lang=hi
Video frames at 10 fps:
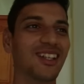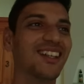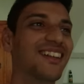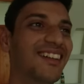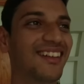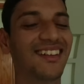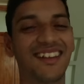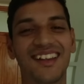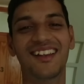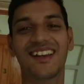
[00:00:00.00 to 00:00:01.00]
मॉर्निंग
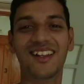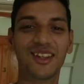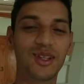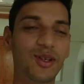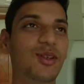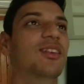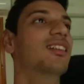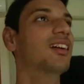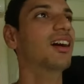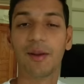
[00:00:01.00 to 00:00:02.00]
तो
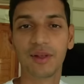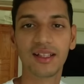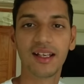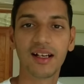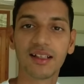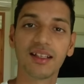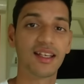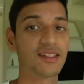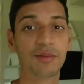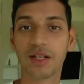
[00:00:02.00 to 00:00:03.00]
आपने देखा कि
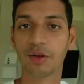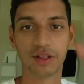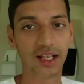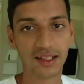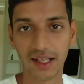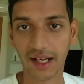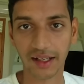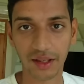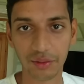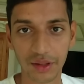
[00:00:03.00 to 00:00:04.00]
कैसे मेरे होटल की
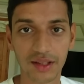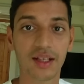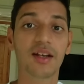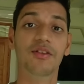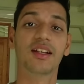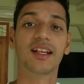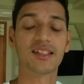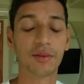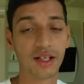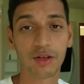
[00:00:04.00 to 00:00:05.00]
एंट्री हुई फिर
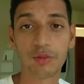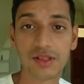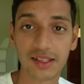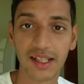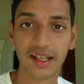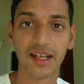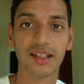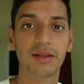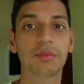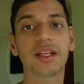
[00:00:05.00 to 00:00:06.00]
कैसा मेरा रूम सजाया
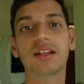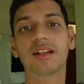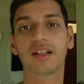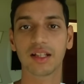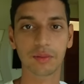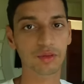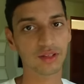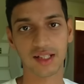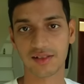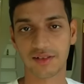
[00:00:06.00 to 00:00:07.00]
गया था बिंग
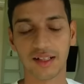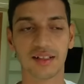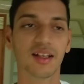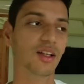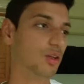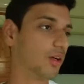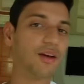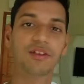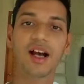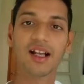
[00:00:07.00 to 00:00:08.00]
हनीमून गेस्ट राइट तो
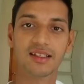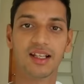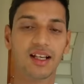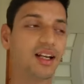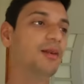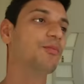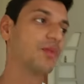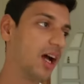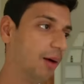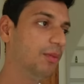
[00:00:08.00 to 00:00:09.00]
काफ़ी अच्छा लगा
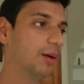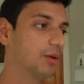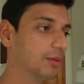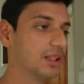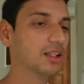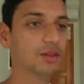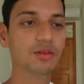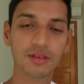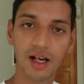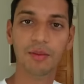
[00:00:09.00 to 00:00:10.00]
अब मैं आपको बताता
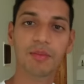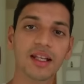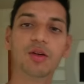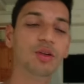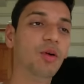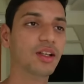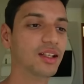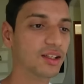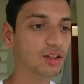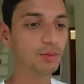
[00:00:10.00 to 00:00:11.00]
हूँ अब मैंने गुड
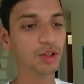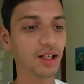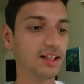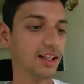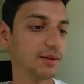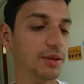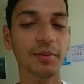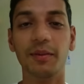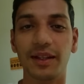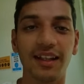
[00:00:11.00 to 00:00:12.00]
मॉर्निंग किनको बोला एक
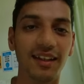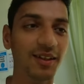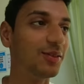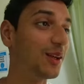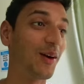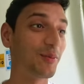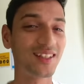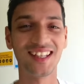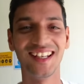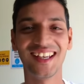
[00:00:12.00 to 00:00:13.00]
मिनट में बता देता हूँ ये
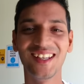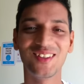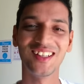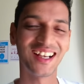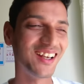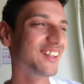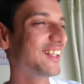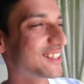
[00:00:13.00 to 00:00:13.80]
वापस चले गए इनको लगा